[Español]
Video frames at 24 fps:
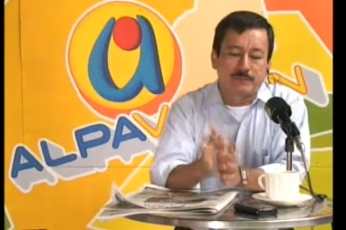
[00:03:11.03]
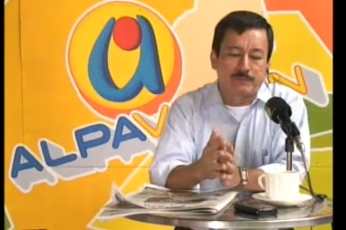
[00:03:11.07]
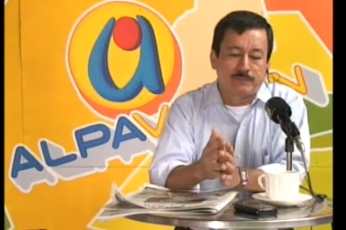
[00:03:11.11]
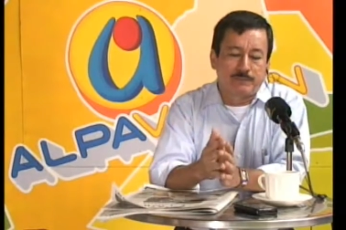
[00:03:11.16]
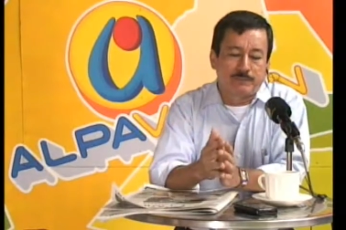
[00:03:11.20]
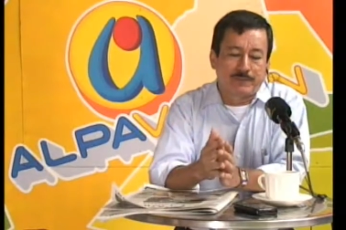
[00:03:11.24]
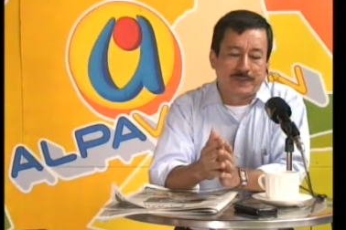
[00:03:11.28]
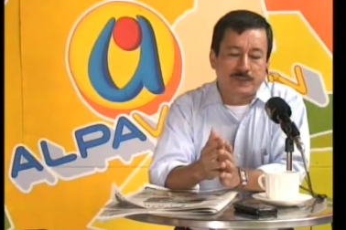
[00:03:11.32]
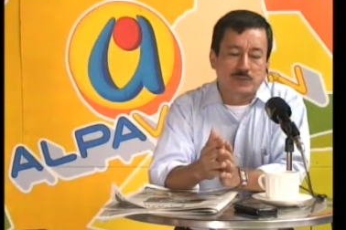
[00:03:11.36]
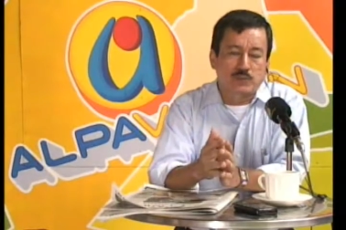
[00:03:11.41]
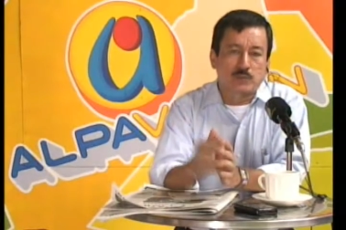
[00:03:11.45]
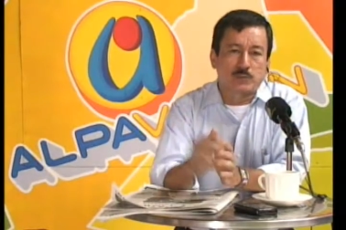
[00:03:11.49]

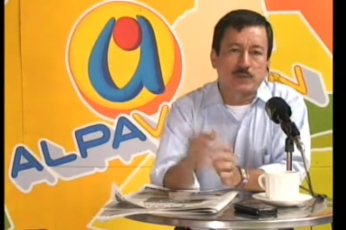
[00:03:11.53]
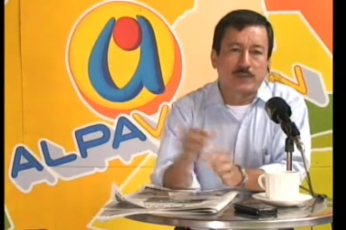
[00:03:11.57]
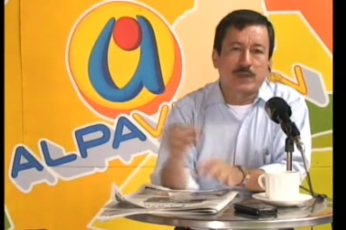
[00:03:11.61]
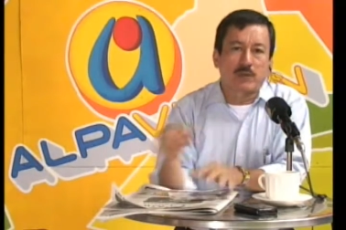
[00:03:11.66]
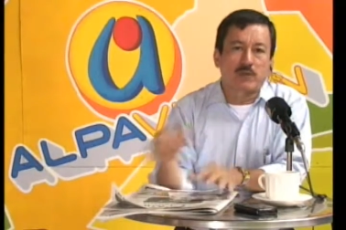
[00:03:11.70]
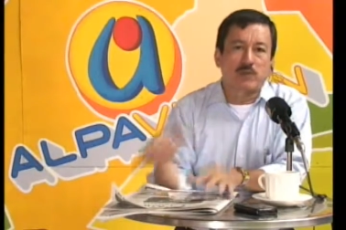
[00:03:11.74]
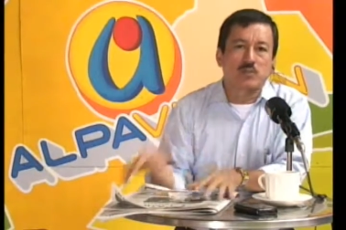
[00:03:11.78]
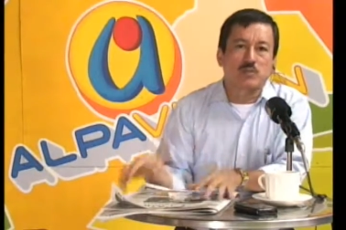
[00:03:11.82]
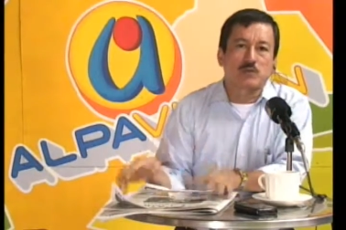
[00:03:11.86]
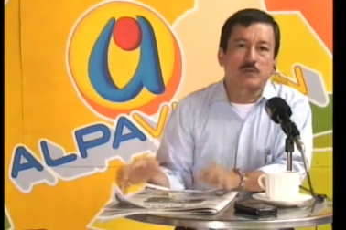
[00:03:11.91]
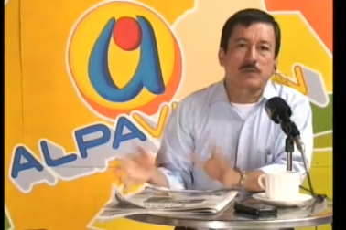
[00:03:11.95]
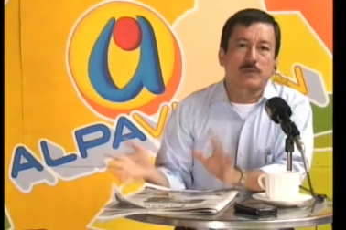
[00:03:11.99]
presumía
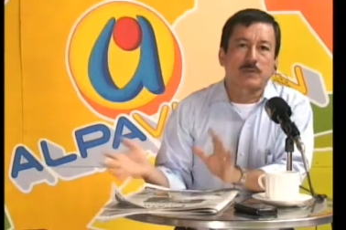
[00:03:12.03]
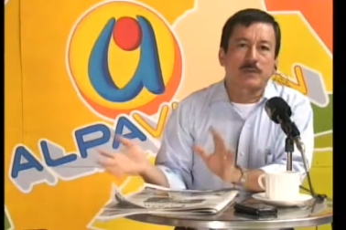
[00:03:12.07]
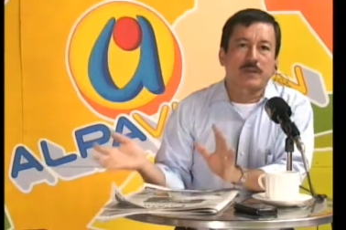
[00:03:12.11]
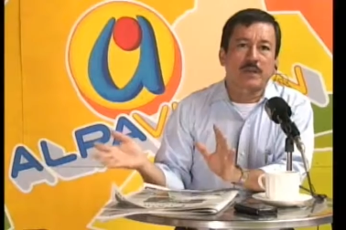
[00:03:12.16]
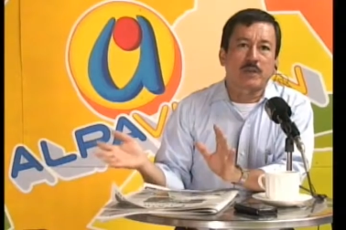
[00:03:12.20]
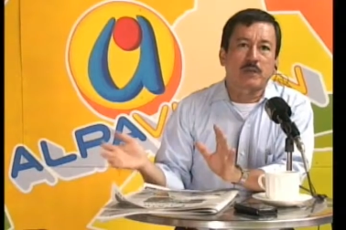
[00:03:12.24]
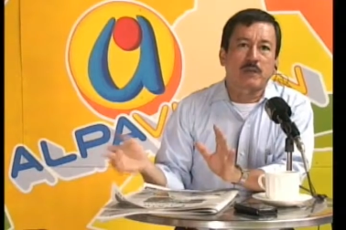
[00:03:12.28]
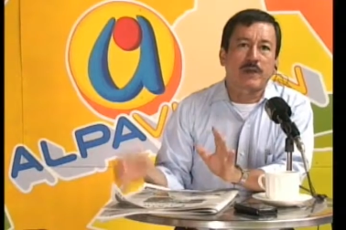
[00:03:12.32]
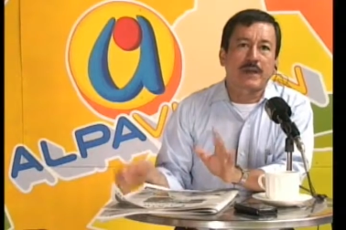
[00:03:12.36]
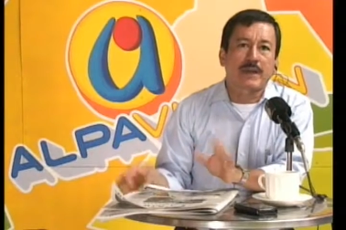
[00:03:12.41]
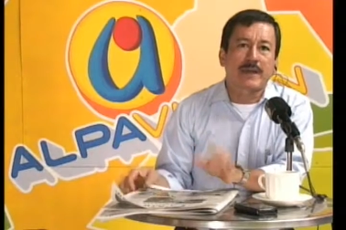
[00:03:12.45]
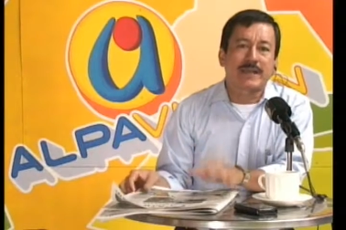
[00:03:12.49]
consumir
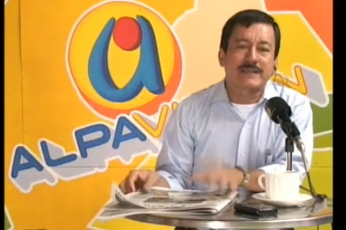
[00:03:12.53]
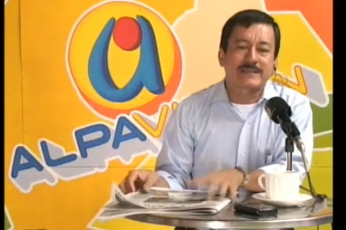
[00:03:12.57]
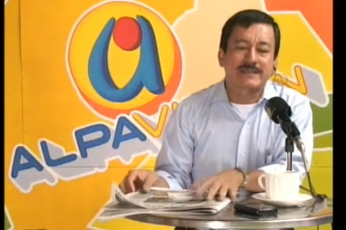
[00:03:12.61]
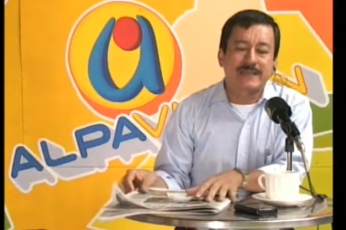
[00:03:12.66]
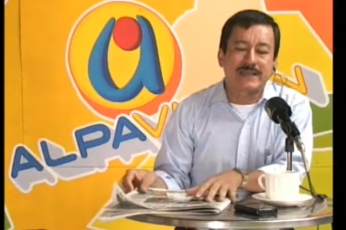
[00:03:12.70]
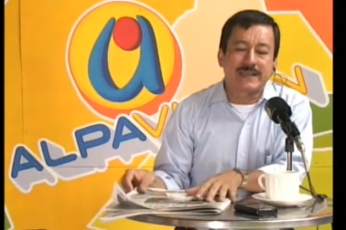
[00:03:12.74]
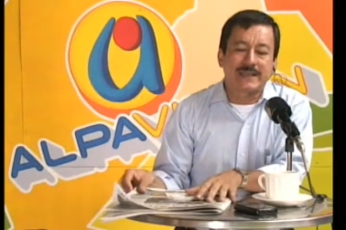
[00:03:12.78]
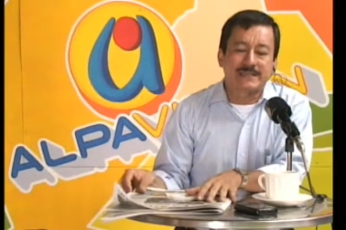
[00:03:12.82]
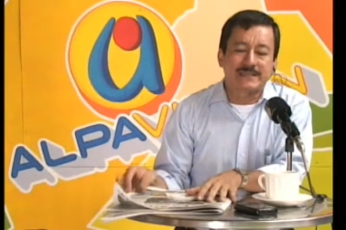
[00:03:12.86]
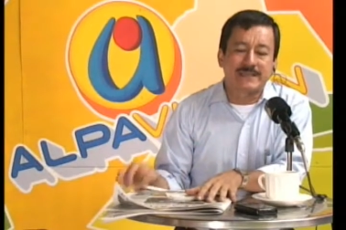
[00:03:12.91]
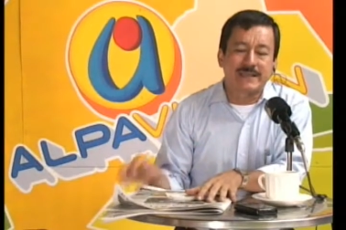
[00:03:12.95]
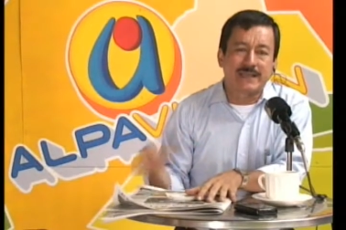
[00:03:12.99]
marihuana. Ese,
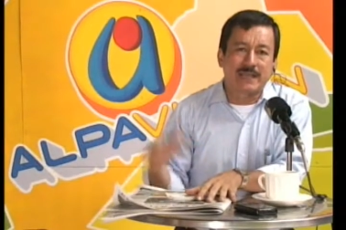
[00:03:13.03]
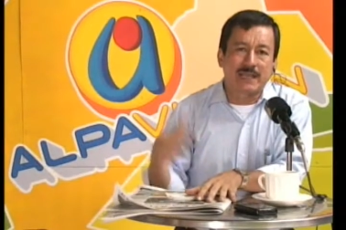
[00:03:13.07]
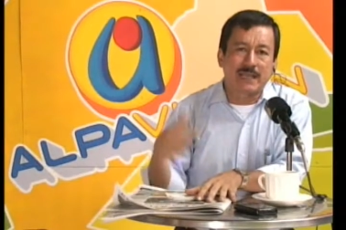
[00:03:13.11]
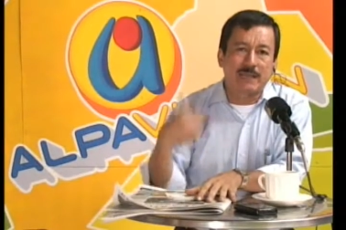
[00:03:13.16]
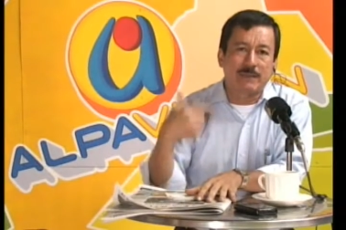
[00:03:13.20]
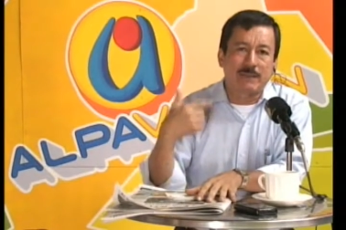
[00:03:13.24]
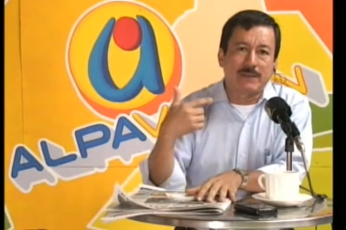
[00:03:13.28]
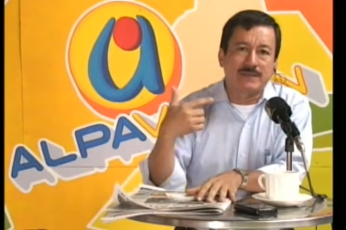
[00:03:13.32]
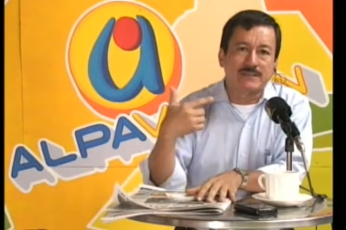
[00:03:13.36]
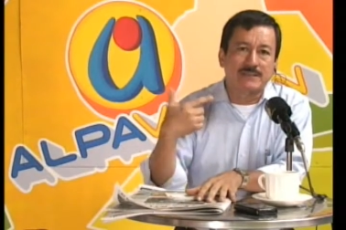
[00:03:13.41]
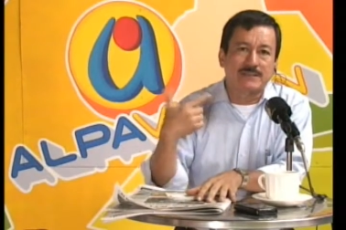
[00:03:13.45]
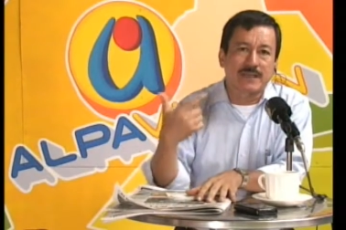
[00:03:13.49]
es el
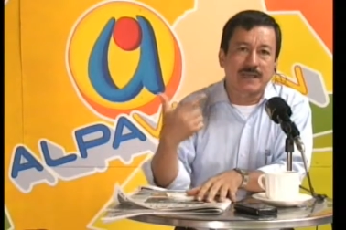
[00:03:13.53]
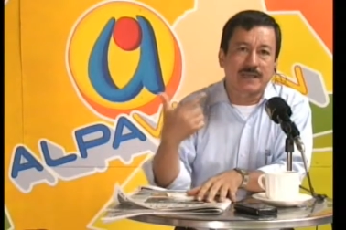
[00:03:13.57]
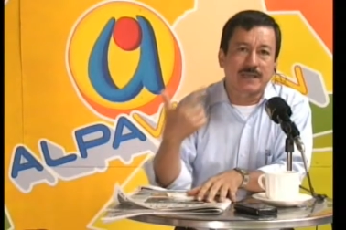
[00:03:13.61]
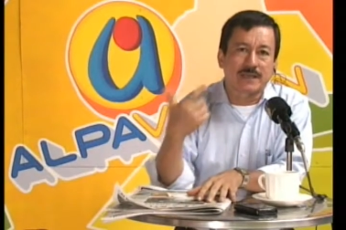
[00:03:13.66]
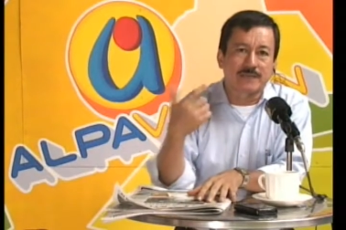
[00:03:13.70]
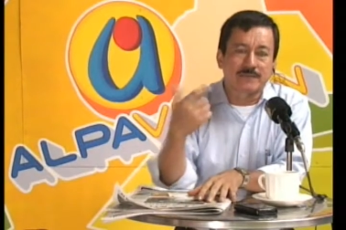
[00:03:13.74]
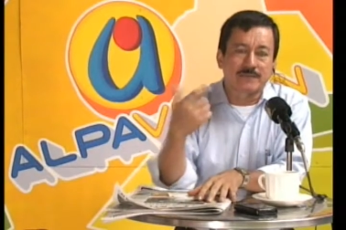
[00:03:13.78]
mensaje.